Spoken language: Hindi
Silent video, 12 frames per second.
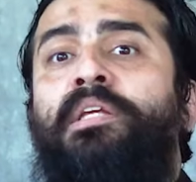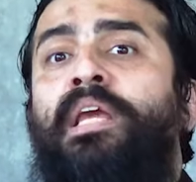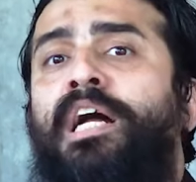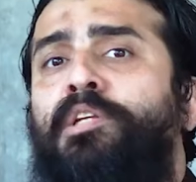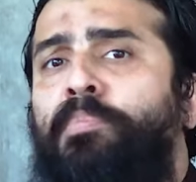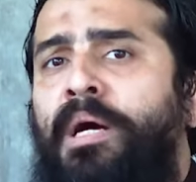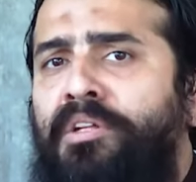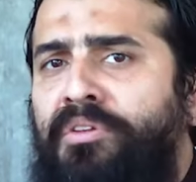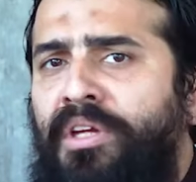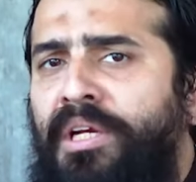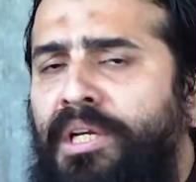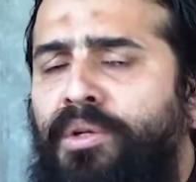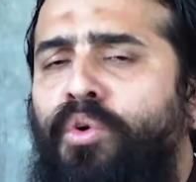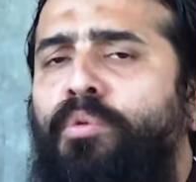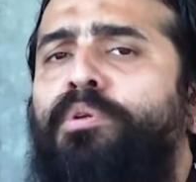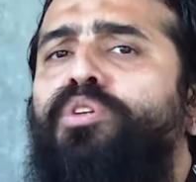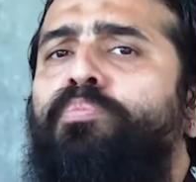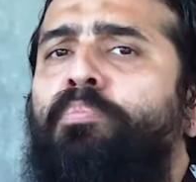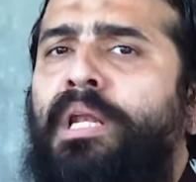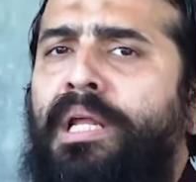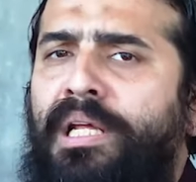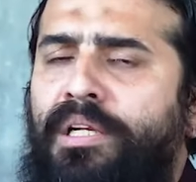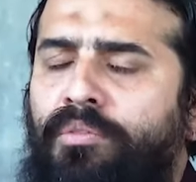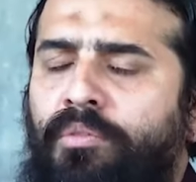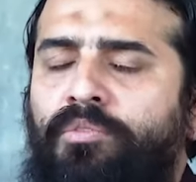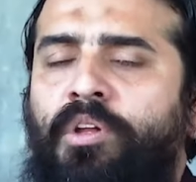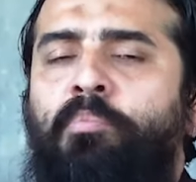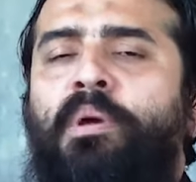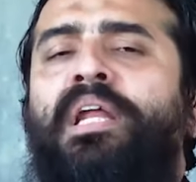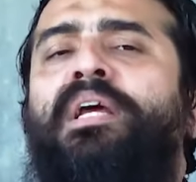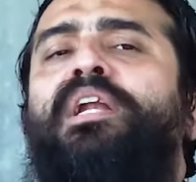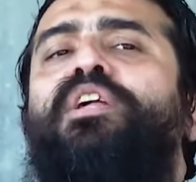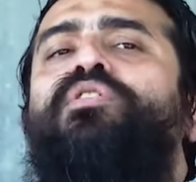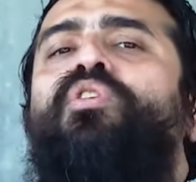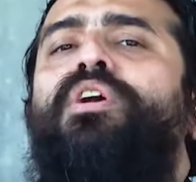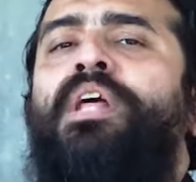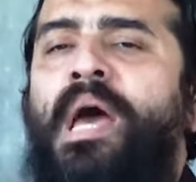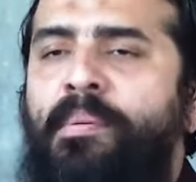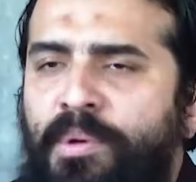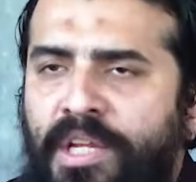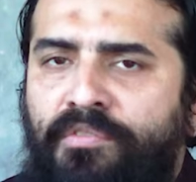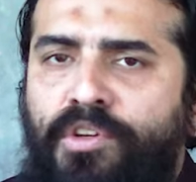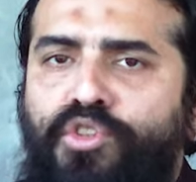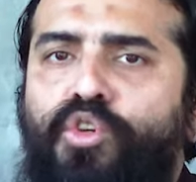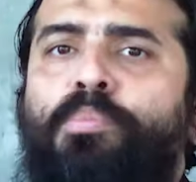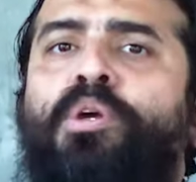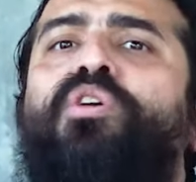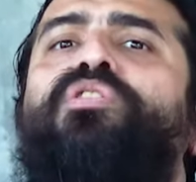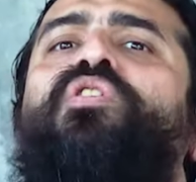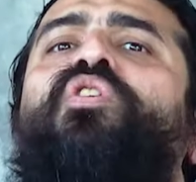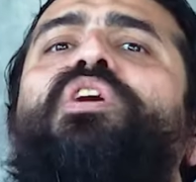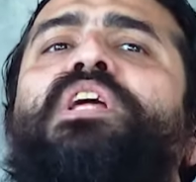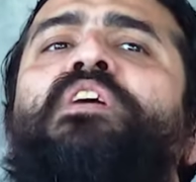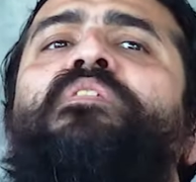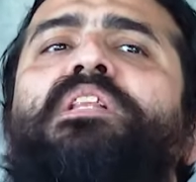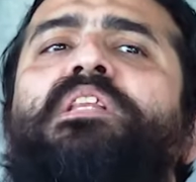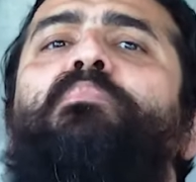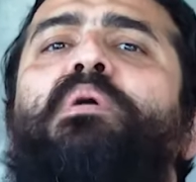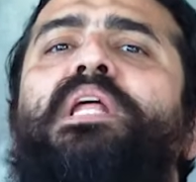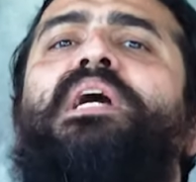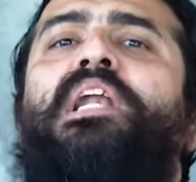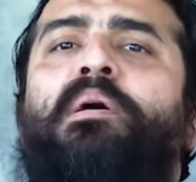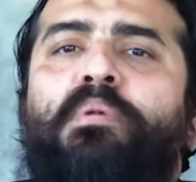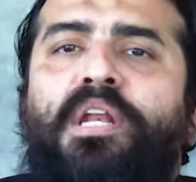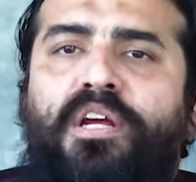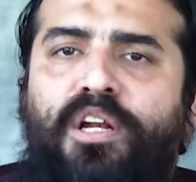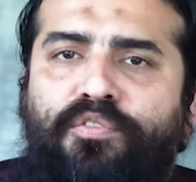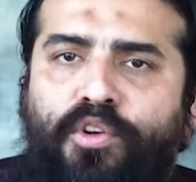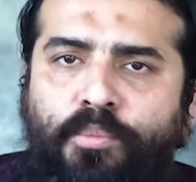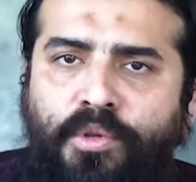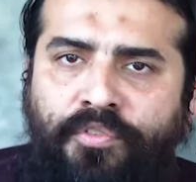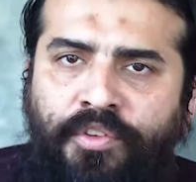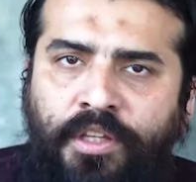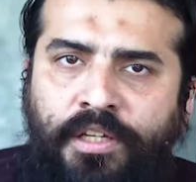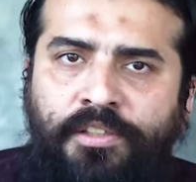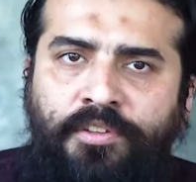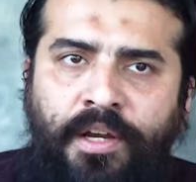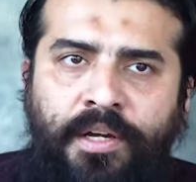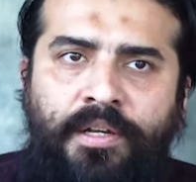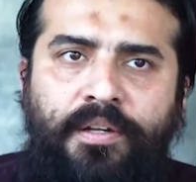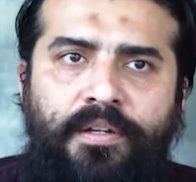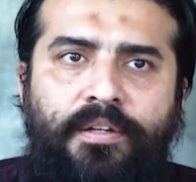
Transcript: ये आज पाकिस्तानी लोग भी जो मेरिकल द मेरिकल इज नॉट हैपनिंग विद यू बिकॉज यू नॉट गिविंग द मेरिकल अ मेरिकल फ्रॉम योर फिजिकल साइड